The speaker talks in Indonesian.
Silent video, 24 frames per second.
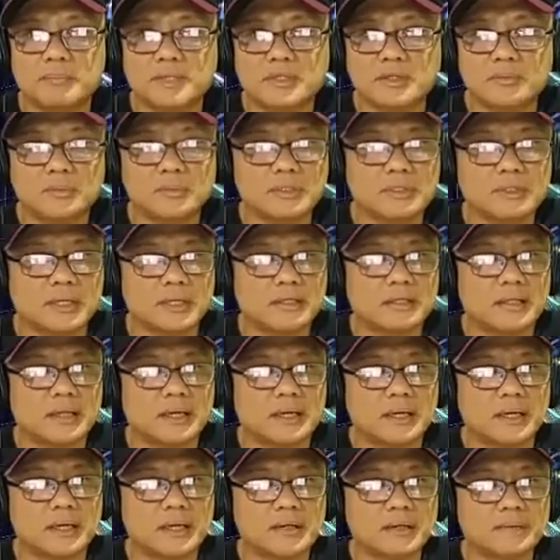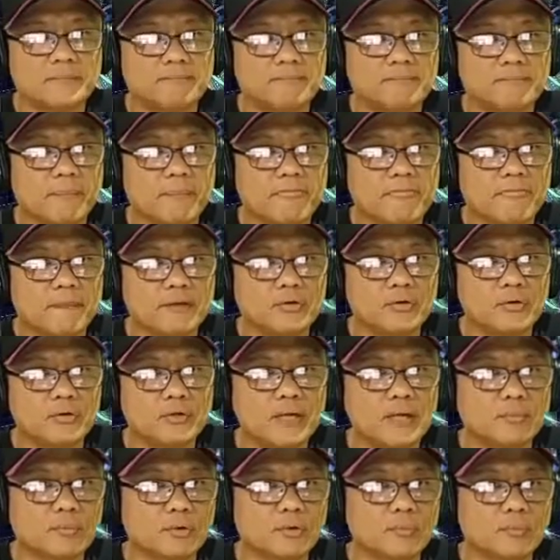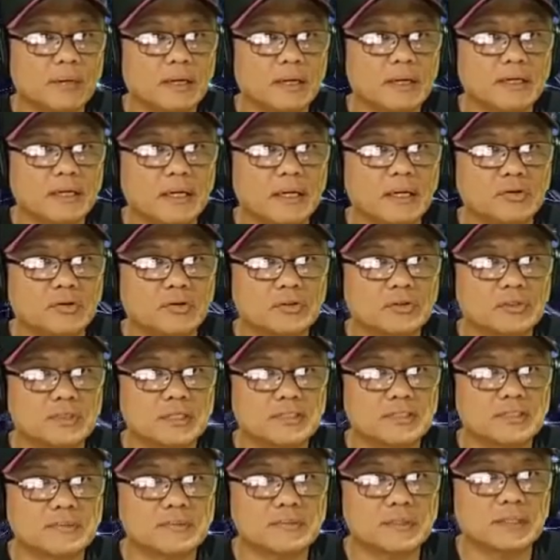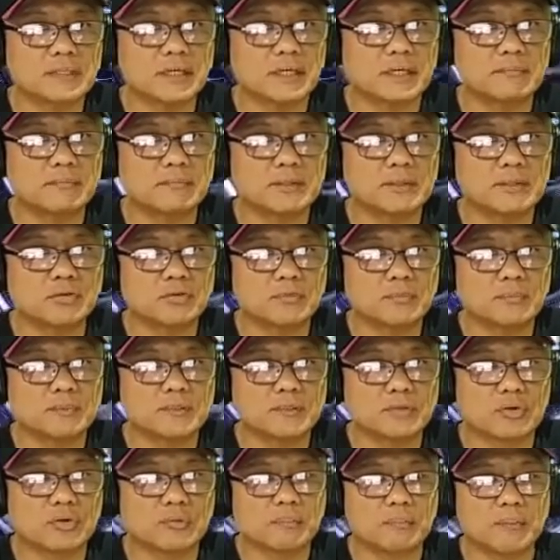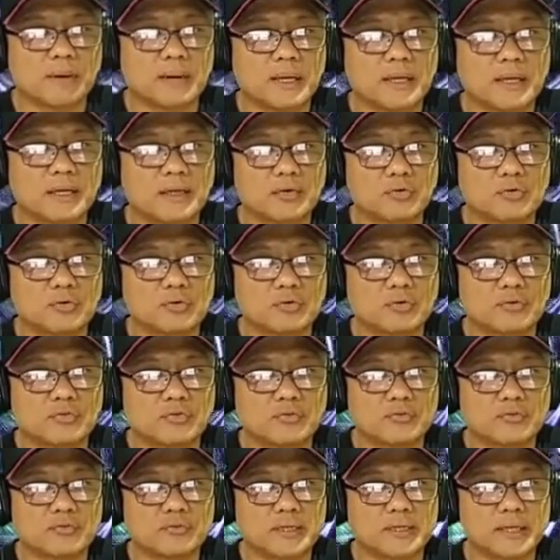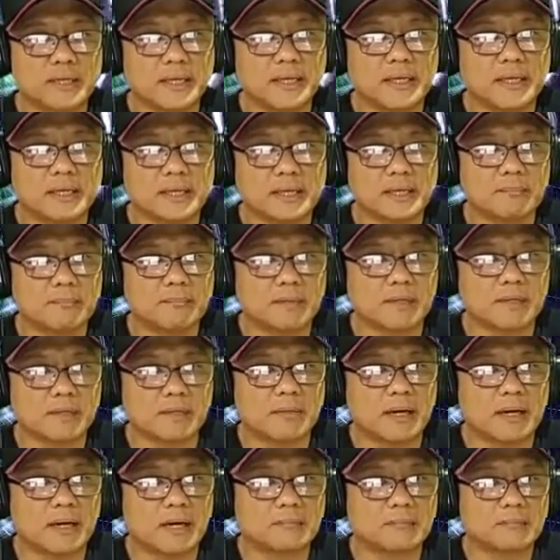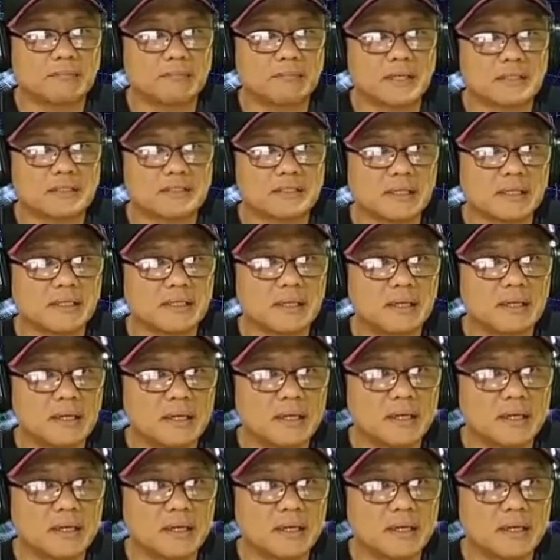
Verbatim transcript: penyebutan ya. IUD merupakan alat kontrasepsi dengan bentuk menyerupai huruf T berbahan plastik.